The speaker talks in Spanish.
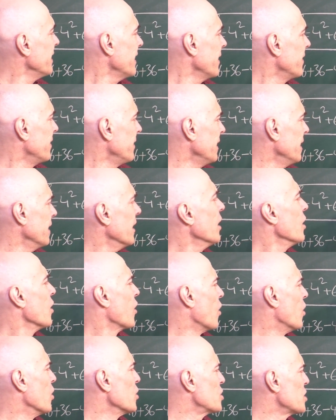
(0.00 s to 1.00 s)
y decir
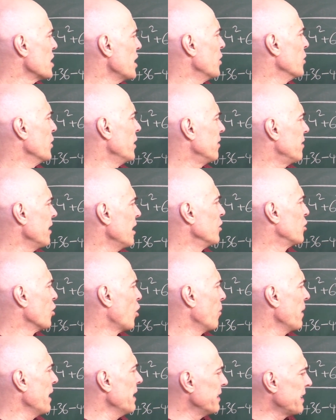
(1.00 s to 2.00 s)
coseno de
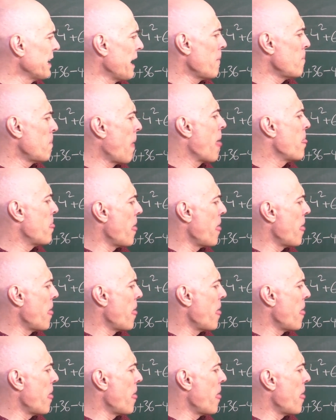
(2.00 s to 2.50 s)
120